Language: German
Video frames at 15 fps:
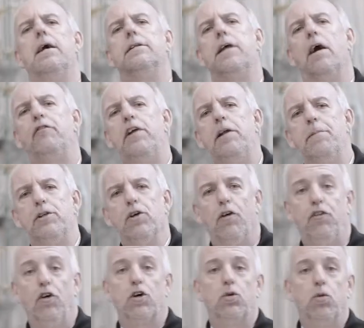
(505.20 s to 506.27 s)
Da fiel mir doch
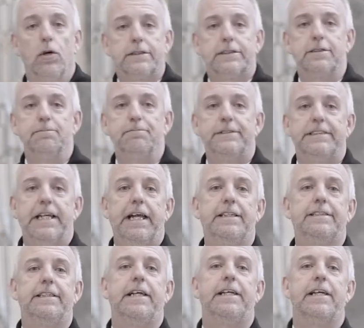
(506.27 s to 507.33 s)
vor kurzem,
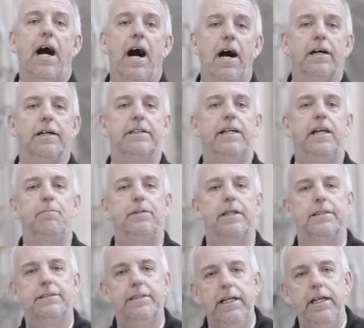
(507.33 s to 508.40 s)
60 Jahre, gibt
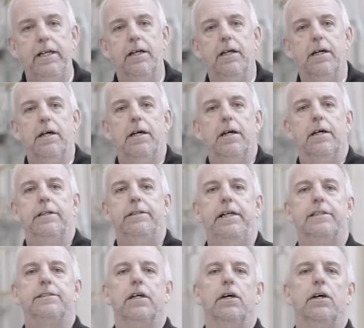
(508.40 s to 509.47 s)
es sie,
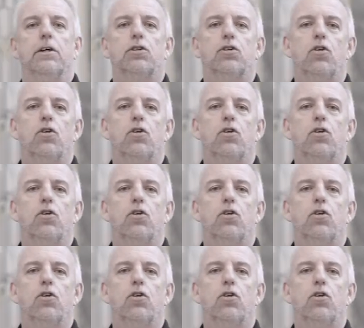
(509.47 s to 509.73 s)
diese